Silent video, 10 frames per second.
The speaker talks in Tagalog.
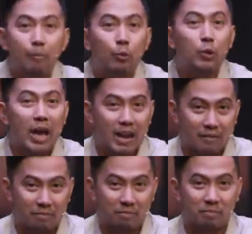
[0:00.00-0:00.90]
po yan.
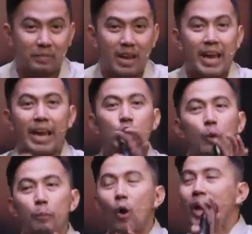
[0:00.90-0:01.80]
Ito
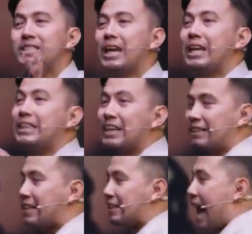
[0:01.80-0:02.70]
po ay salitang
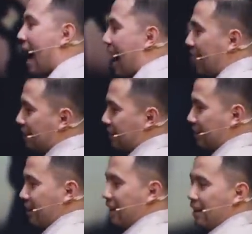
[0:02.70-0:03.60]
tindahan.
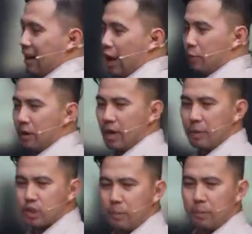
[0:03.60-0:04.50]
Ano bang ibig
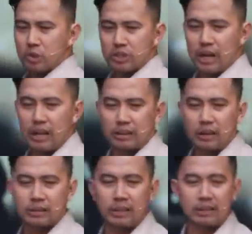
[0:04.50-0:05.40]
sabihin mo sa salitang
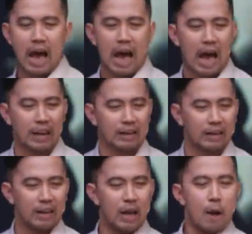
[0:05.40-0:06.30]
tindahan?
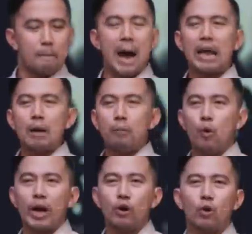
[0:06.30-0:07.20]
Para po
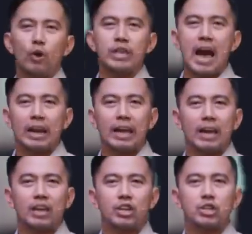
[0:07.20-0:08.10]
kayong kunyari,
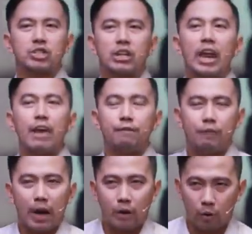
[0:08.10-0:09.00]
slave
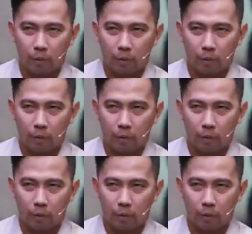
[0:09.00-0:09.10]
kayo.